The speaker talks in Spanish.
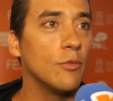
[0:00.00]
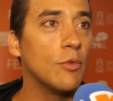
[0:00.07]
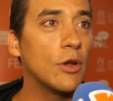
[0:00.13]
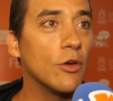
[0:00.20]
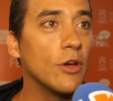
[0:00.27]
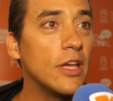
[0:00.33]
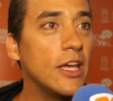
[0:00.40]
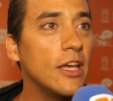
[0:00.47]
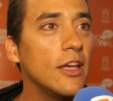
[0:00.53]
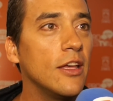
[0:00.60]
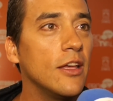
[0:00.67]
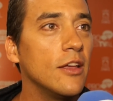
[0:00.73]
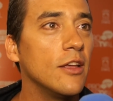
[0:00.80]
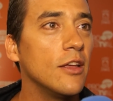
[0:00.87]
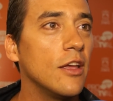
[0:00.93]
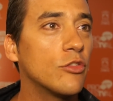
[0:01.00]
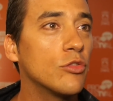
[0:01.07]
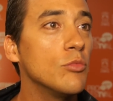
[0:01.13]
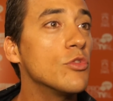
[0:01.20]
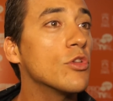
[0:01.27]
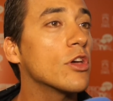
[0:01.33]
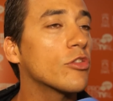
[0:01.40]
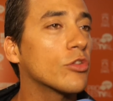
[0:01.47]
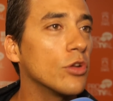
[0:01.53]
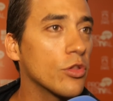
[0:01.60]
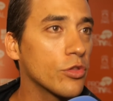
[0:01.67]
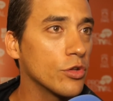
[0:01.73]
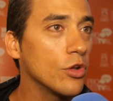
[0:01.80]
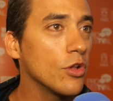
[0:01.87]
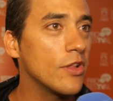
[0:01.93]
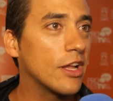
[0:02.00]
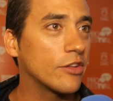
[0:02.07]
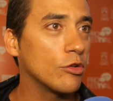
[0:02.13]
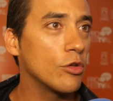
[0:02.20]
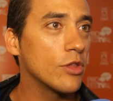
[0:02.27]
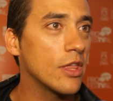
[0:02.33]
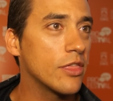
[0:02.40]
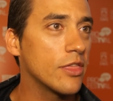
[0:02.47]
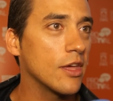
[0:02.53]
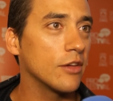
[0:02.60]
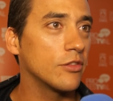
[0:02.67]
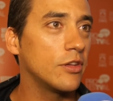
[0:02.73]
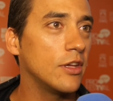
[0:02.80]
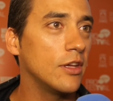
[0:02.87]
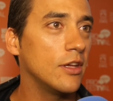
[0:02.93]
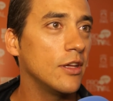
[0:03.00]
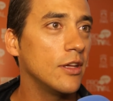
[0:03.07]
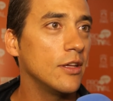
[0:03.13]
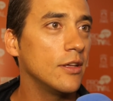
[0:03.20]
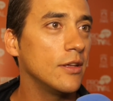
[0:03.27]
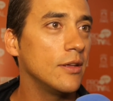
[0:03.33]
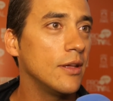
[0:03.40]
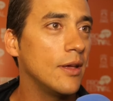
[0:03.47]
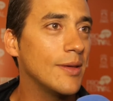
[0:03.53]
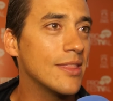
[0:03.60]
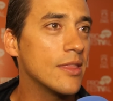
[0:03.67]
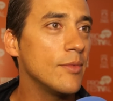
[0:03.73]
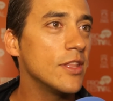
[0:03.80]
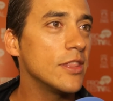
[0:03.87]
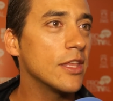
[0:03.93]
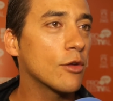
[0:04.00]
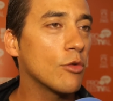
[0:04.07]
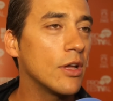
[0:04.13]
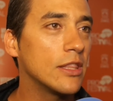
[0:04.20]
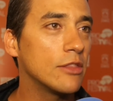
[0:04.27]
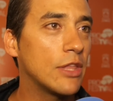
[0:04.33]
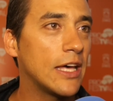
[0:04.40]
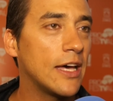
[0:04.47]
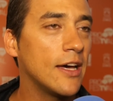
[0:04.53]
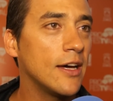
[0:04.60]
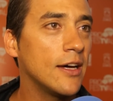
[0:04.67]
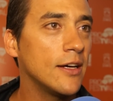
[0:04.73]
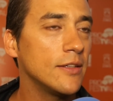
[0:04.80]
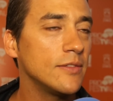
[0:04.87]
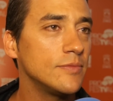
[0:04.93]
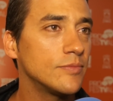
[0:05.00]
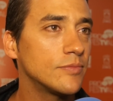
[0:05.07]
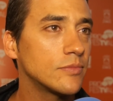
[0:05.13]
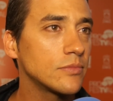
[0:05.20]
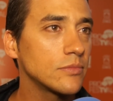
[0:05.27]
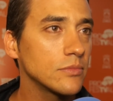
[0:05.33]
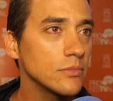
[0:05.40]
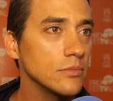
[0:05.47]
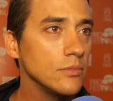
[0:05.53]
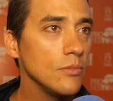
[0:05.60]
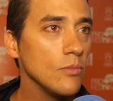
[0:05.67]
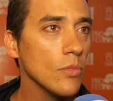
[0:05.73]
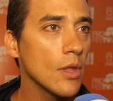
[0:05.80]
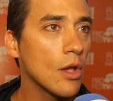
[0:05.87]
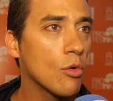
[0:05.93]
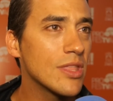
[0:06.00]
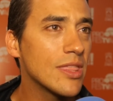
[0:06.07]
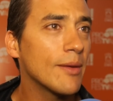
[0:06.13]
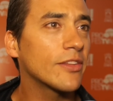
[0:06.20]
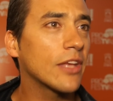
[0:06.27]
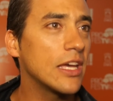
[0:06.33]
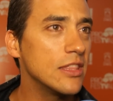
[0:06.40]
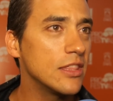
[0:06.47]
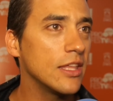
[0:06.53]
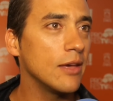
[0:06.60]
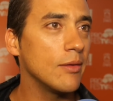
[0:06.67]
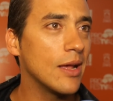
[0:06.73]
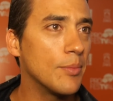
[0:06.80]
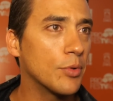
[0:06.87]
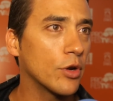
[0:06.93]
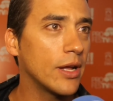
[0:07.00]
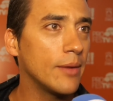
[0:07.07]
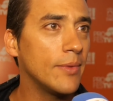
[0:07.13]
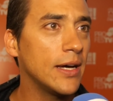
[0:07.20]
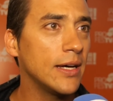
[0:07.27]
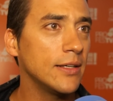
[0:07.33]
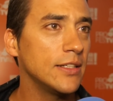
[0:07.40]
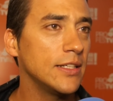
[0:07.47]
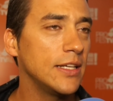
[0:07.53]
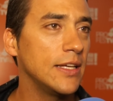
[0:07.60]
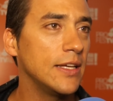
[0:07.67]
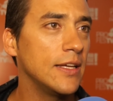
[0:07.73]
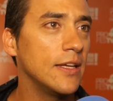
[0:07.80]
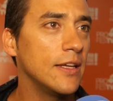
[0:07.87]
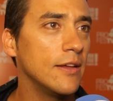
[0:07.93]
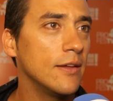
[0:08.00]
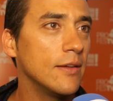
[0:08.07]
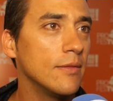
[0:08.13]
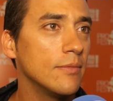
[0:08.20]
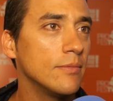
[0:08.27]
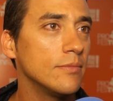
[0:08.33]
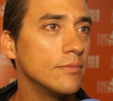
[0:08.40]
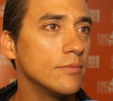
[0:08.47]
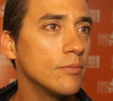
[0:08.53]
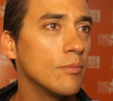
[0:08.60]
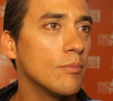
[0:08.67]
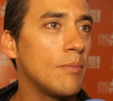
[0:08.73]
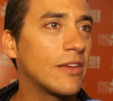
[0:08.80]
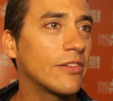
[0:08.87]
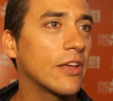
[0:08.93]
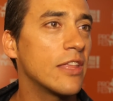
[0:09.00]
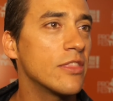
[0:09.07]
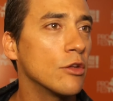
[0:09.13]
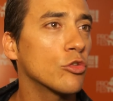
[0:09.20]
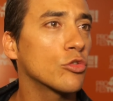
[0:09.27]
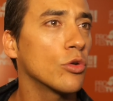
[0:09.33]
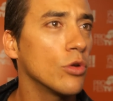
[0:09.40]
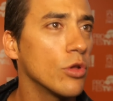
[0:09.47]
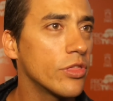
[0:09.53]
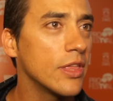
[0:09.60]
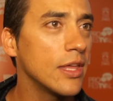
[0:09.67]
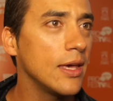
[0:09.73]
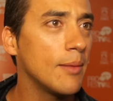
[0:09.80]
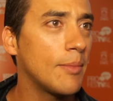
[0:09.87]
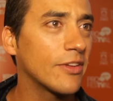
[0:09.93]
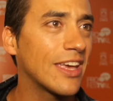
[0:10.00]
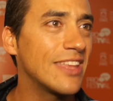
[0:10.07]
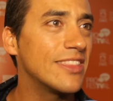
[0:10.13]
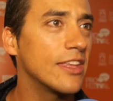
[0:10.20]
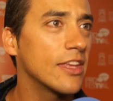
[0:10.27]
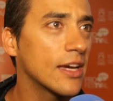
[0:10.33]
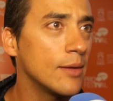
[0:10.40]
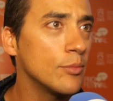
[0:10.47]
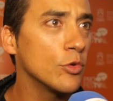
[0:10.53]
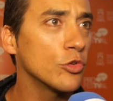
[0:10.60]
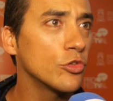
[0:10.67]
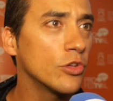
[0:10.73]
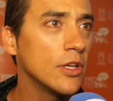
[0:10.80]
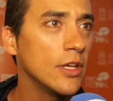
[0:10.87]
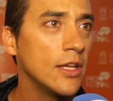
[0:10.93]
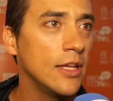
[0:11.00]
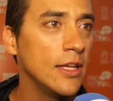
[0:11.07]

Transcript: Bueno, eh, es un mundo que desconozco, ¿no? De las audiencias. Eh, evidentemente, cuanta, cuanta más gente vea el programa, eh, más gente nos conoce, a más gente llegamos